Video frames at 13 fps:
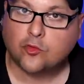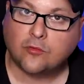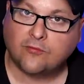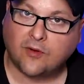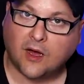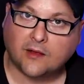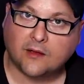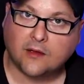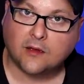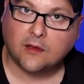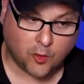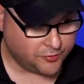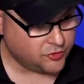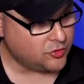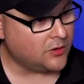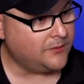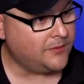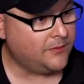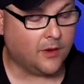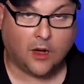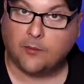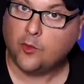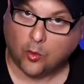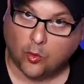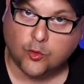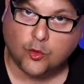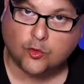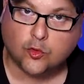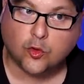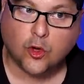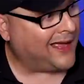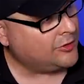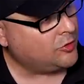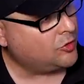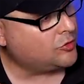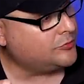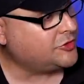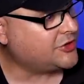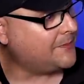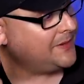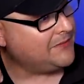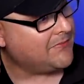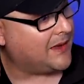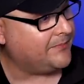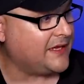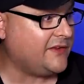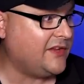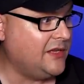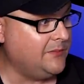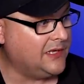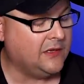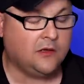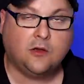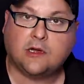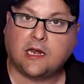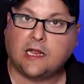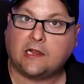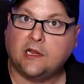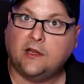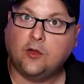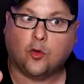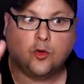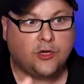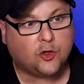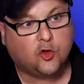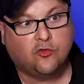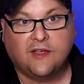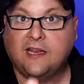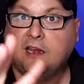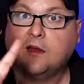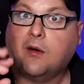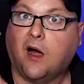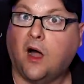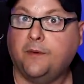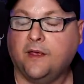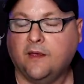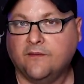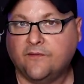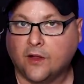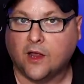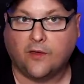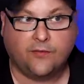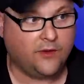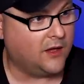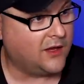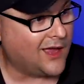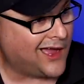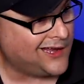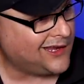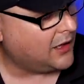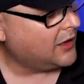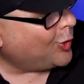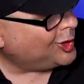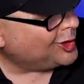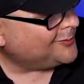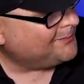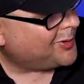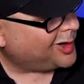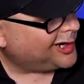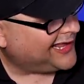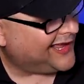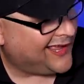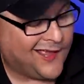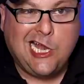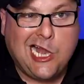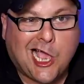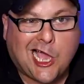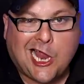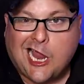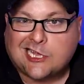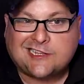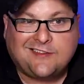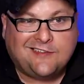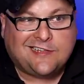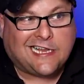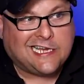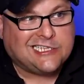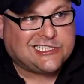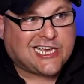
bir durum vardı. Böyle bir şey olabilir mi? Ama oluyordu. Ben diyordum işte bilmem ne team'in cracklediği oyuna güvenirim abi falan diye. Yani oğlum böyle illegal aktiviteler